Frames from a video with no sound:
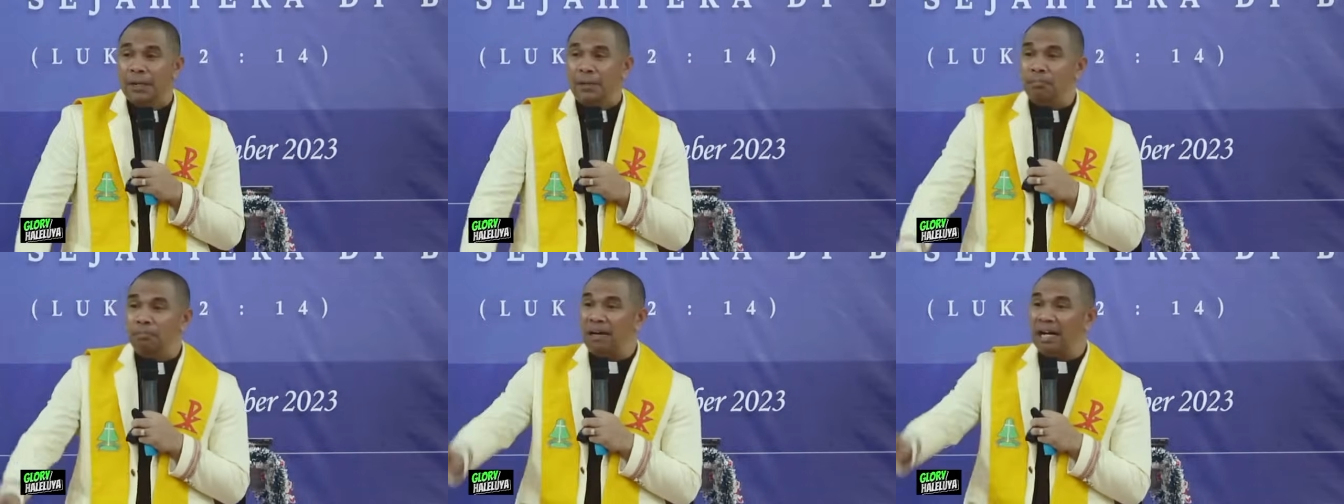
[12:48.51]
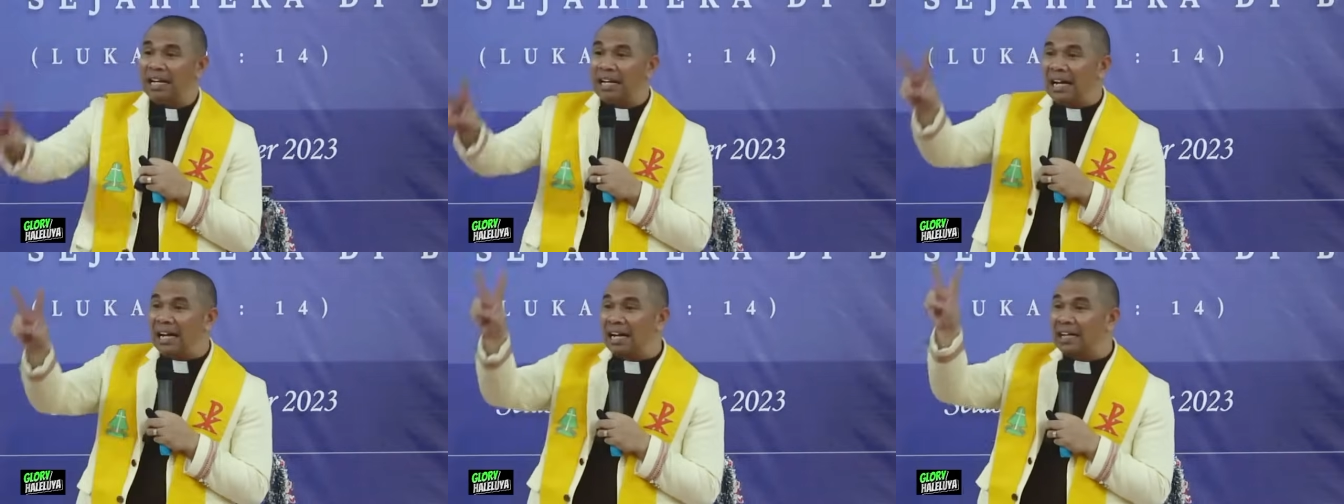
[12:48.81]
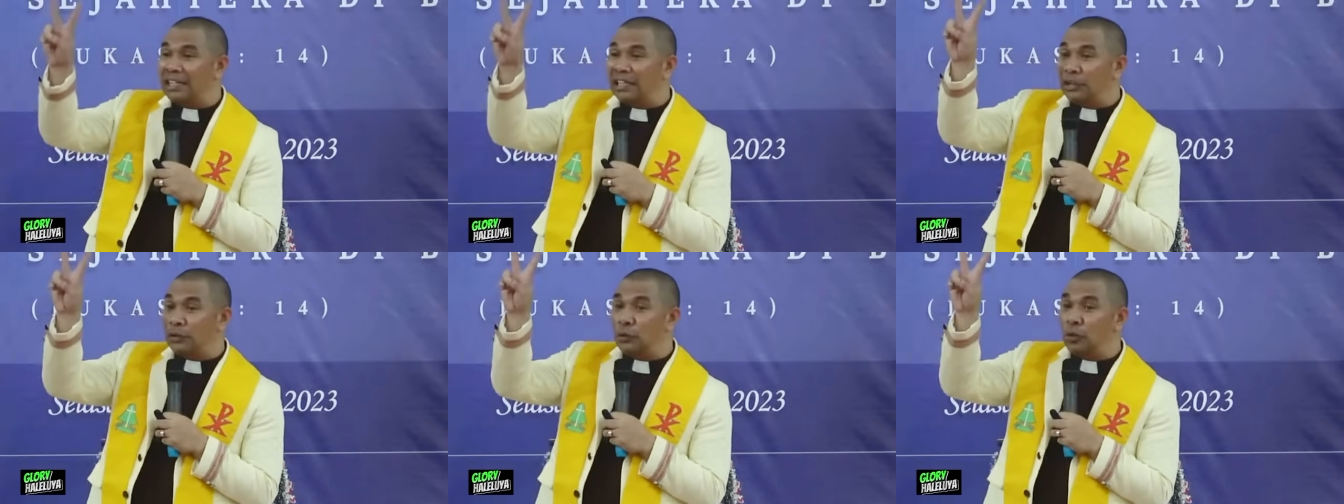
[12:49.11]
maka
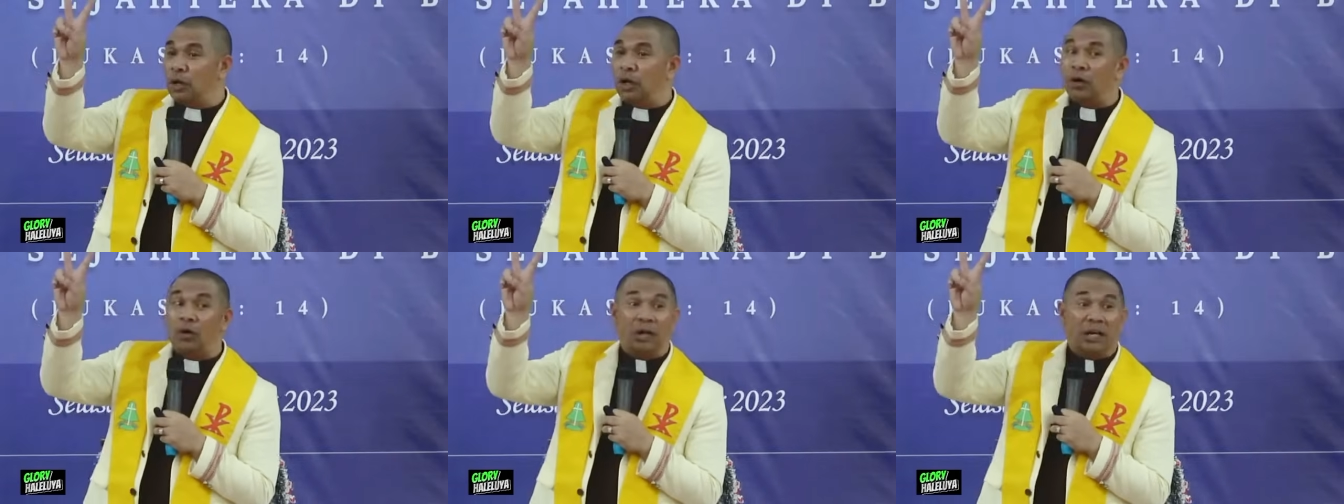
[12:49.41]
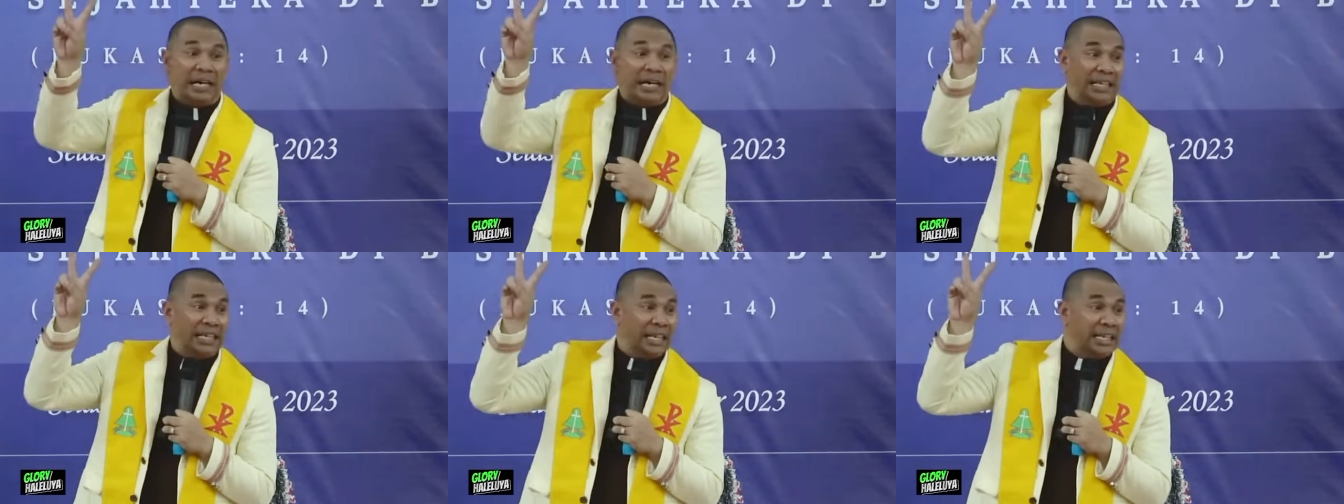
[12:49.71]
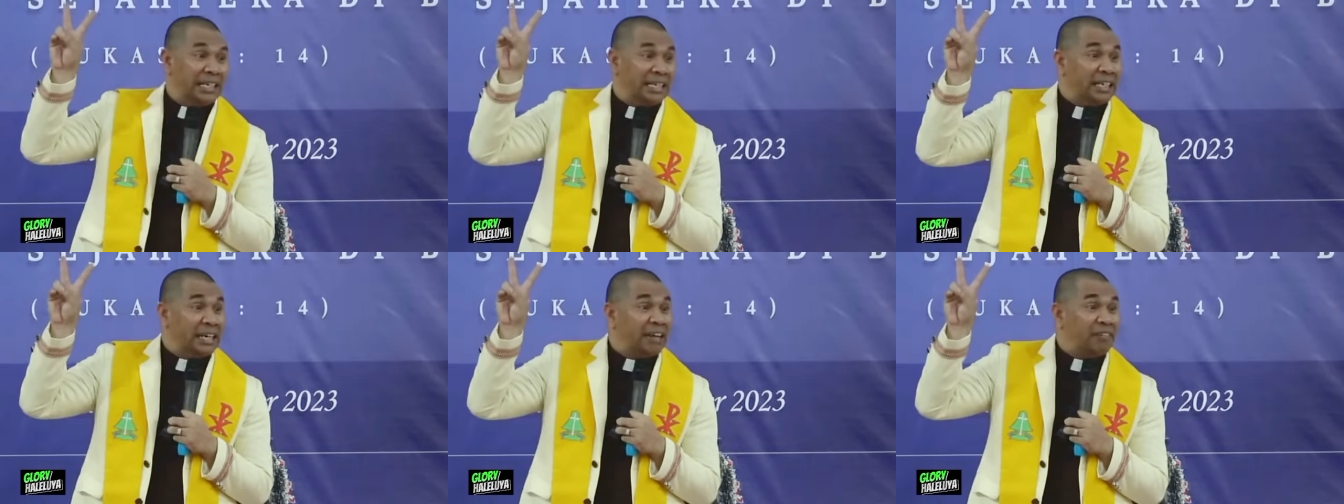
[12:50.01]
hanya dua orang
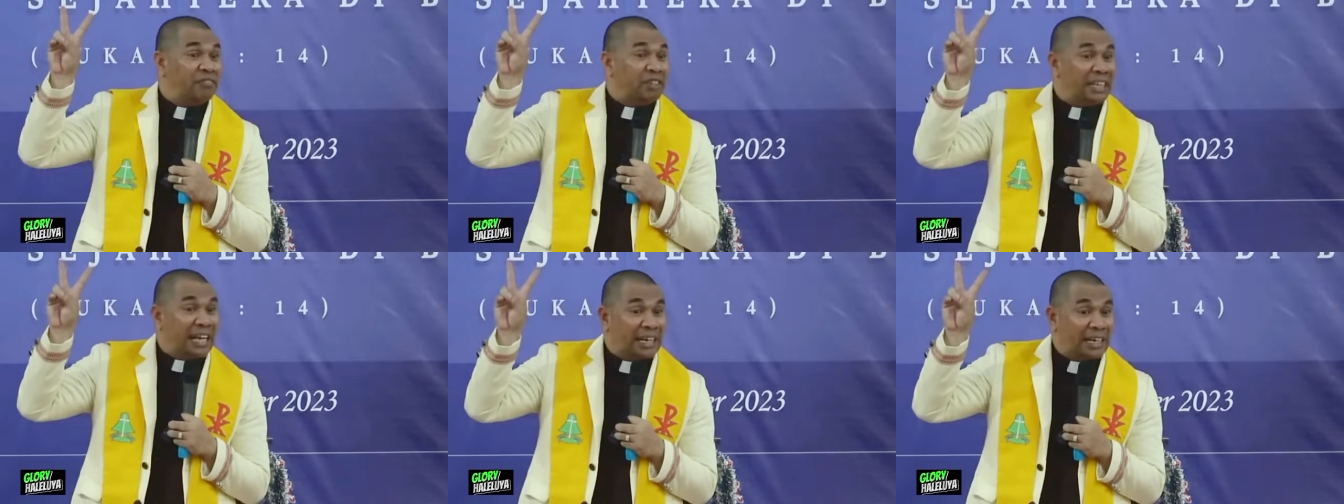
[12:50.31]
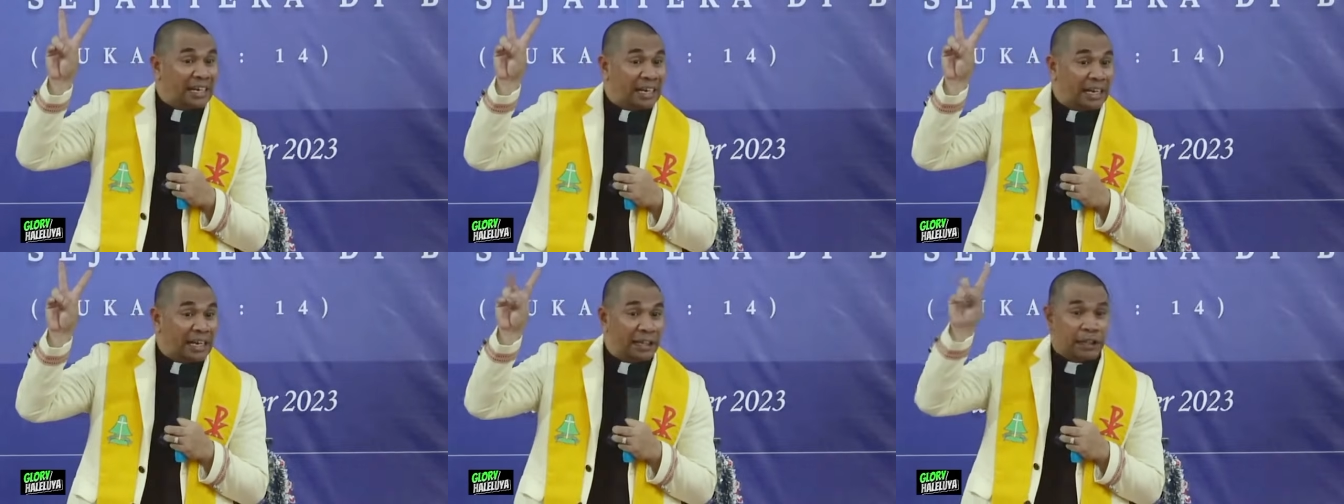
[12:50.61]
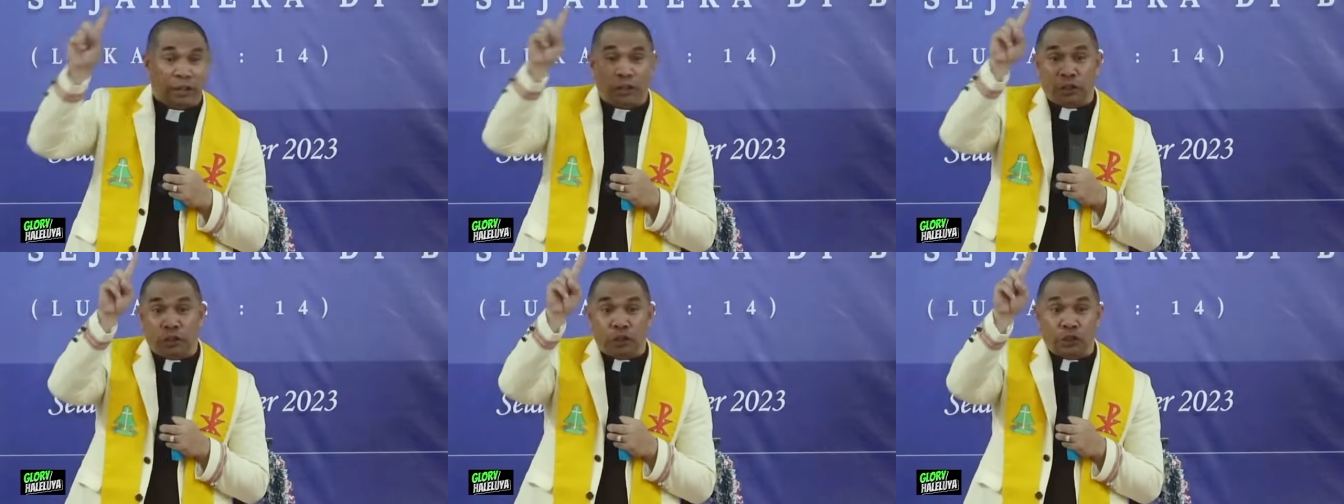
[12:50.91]
yang didaftarkan,
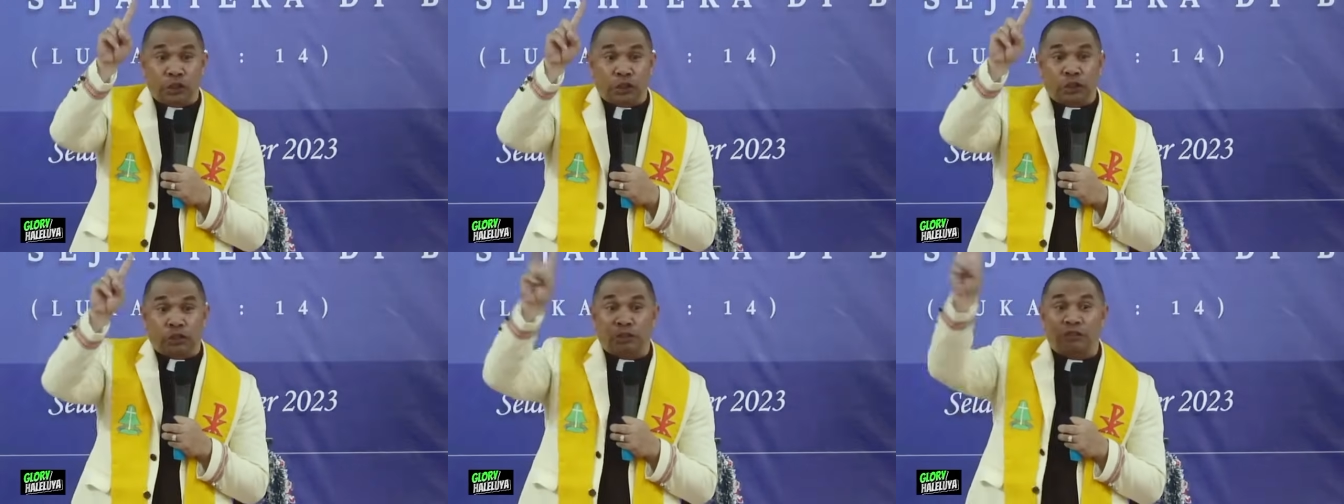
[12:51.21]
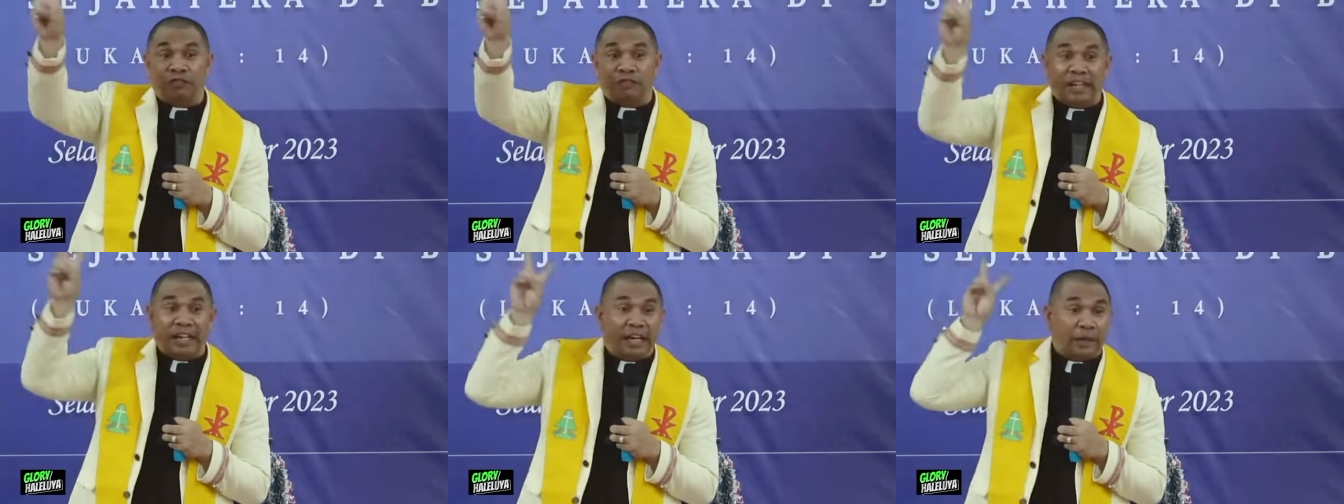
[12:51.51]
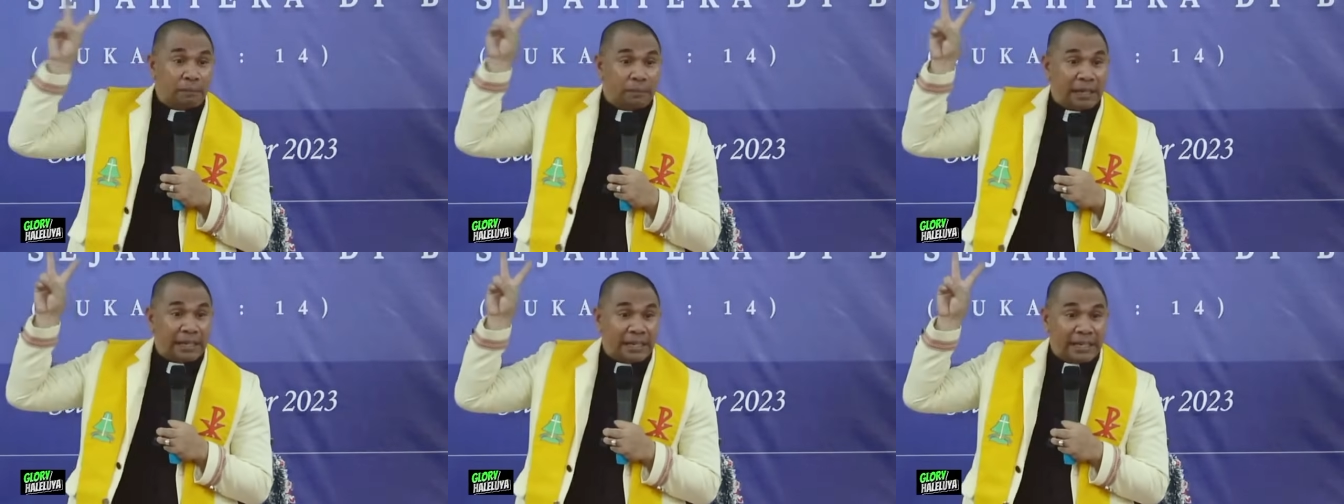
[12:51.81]
Yusuf
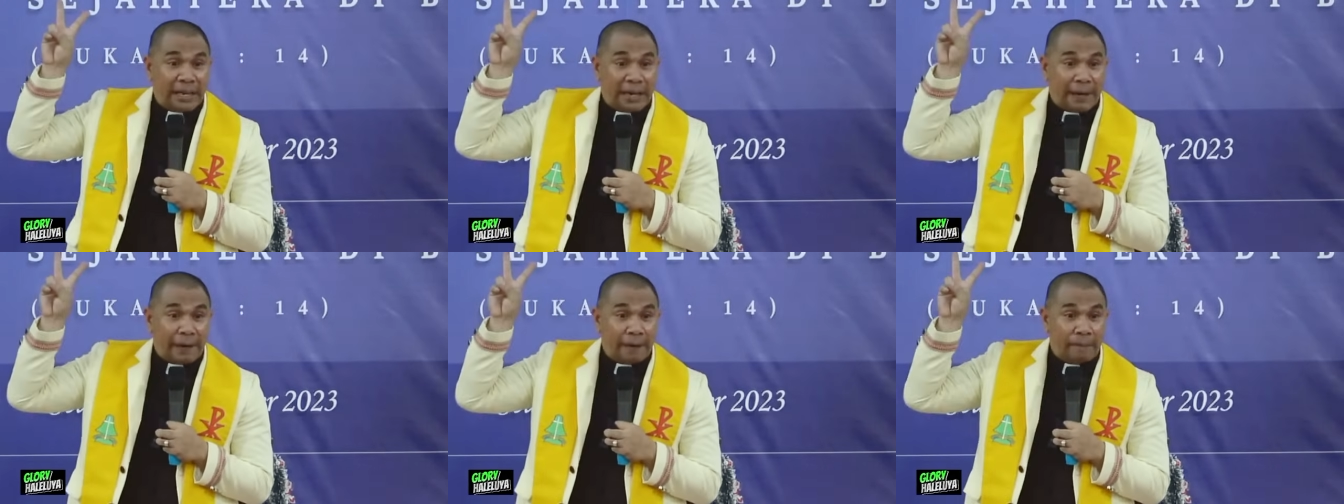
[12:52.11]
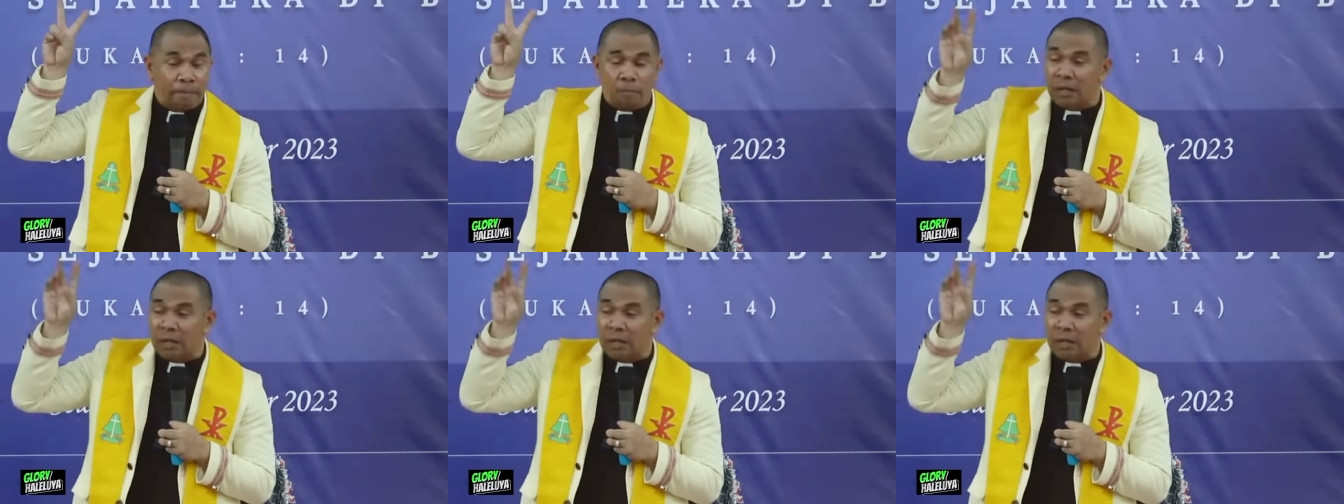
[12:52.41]
dan Maria.